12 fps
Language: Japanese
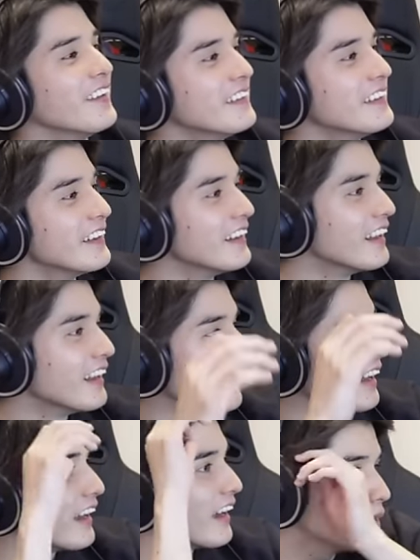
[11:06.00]
あ。
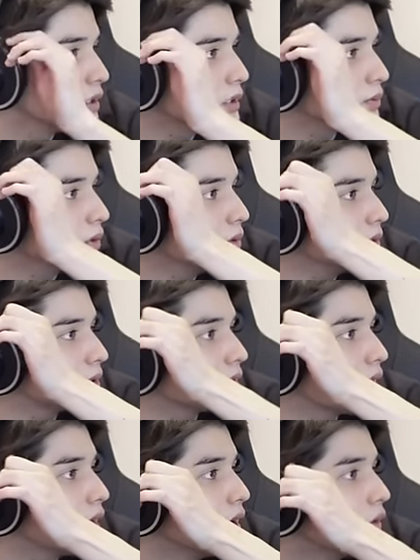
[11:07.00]
自分の秘密
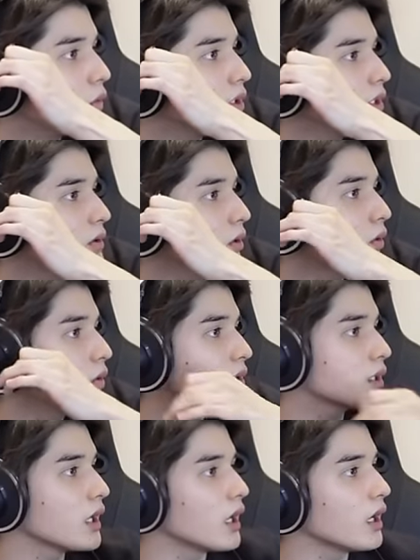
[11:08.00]
は、おじとお
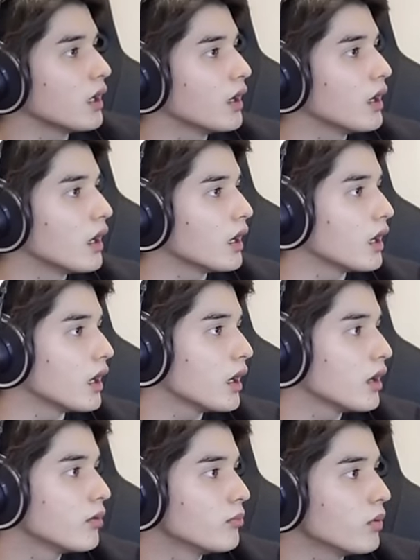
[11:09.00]
じが
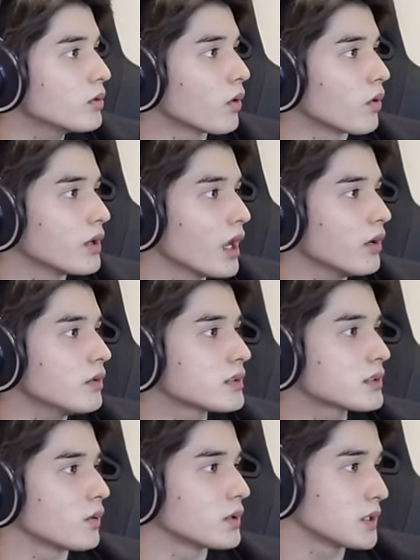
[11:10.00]
えー、元矢の
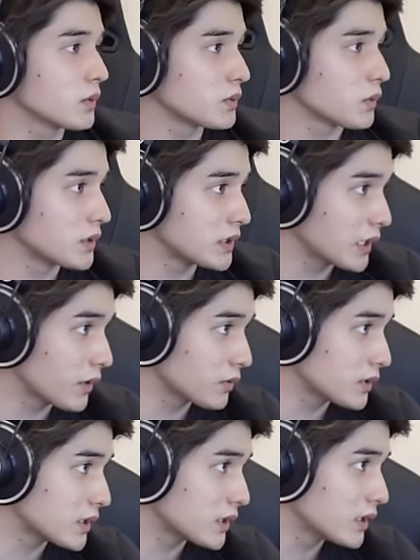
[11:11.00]
つくお仕事をしていたこ
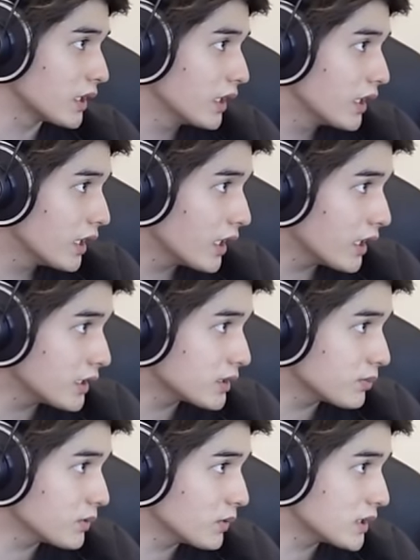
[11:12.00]
とです。えー、
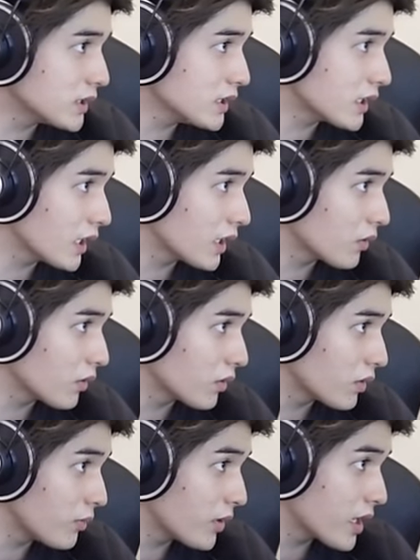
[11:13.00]
自分の小さな頃
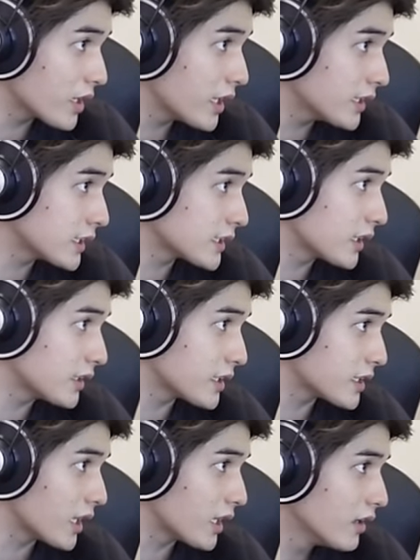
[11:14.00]
の夢が警察官で
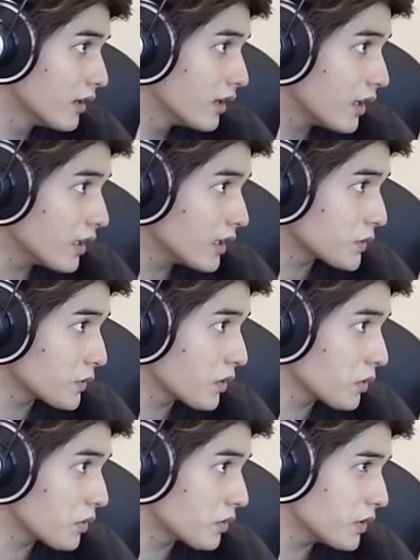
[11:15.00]
した。えー、小
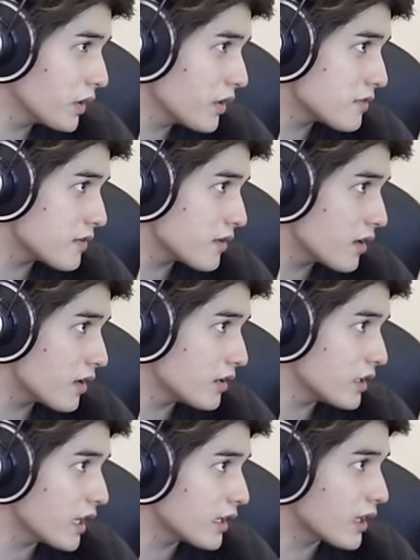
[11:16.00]
学6年生
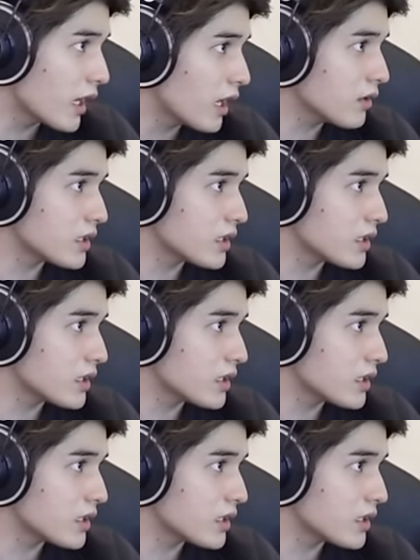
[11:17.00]
になったある